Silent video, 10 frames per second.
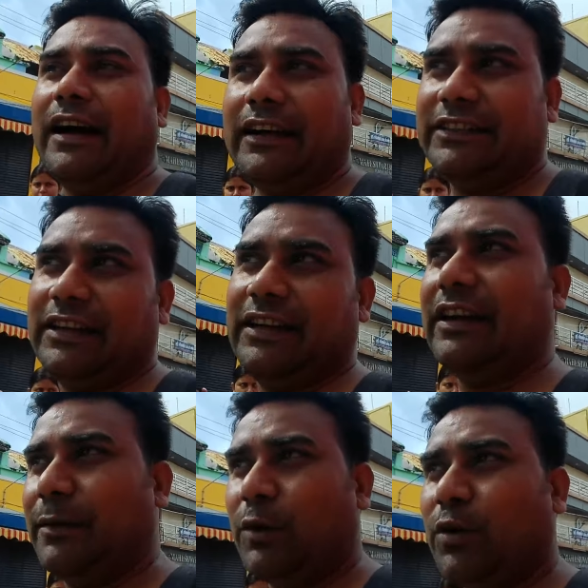आज
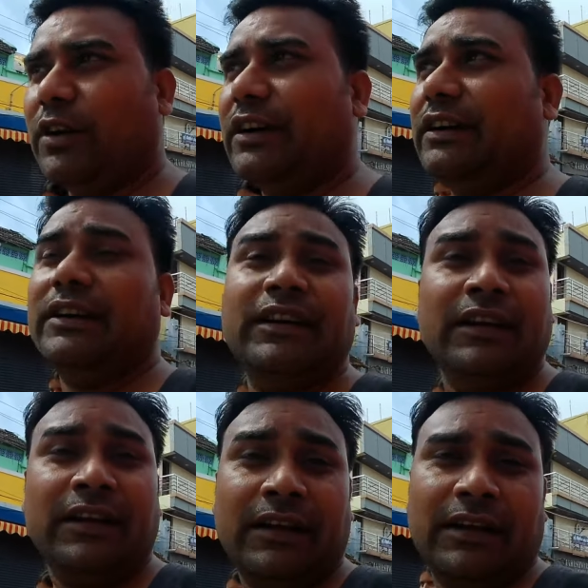हम लोग
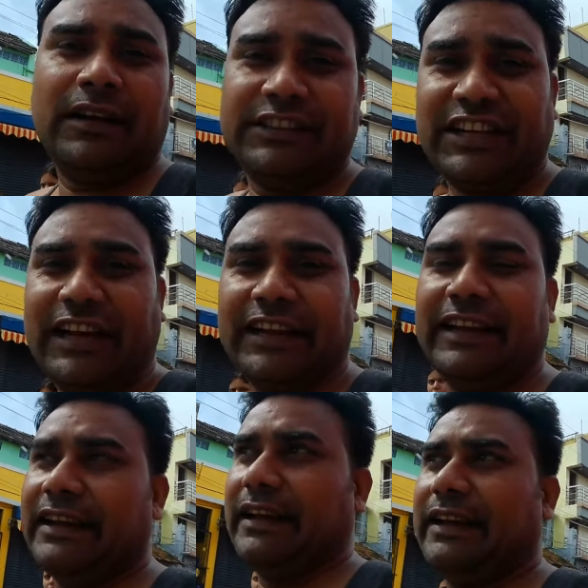जा
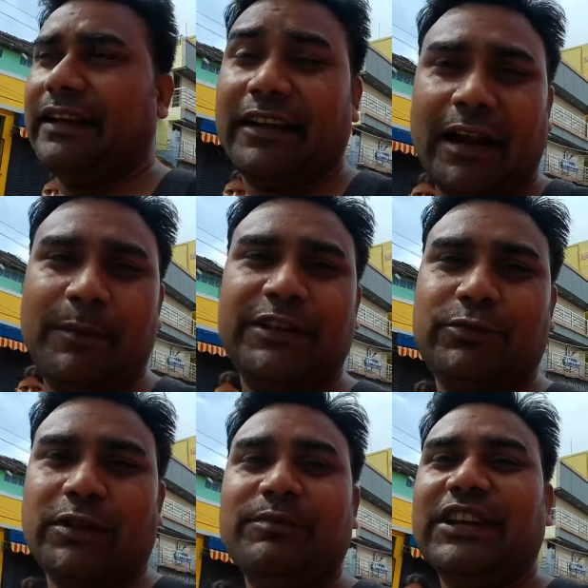रहे हैं
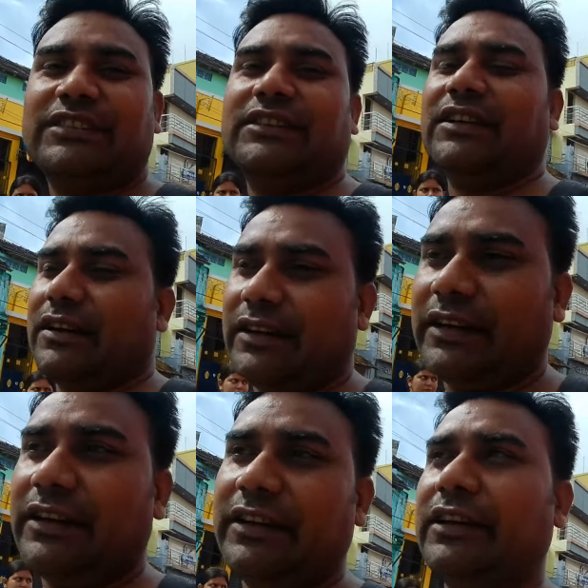रामेश्वरम दर्शन करने
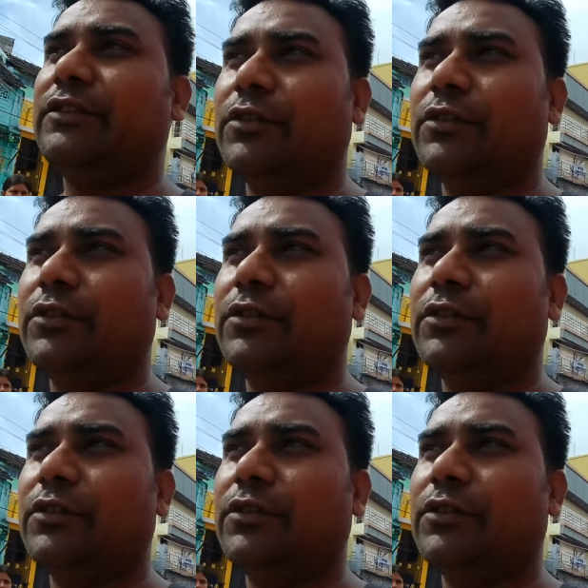के लिए